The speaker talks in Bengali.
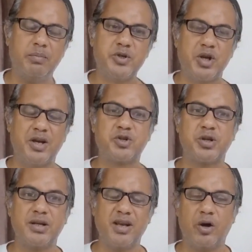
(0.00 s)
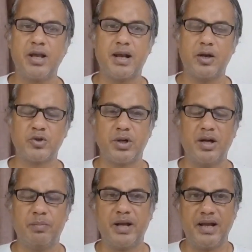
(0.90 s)
বিষয়াশয় নিয়ে অনেক আলোচনা
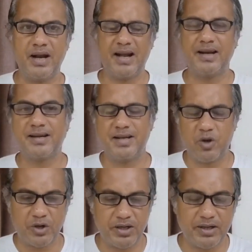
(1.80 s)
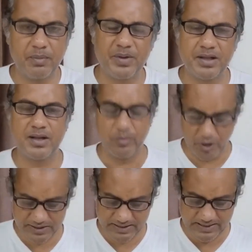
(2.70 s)
আমরা এর আগের একটি কন্টেন্টে আপনাদেরকে
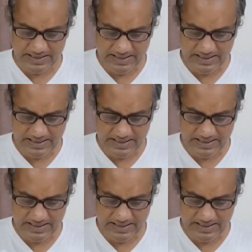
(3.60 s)
বলেছি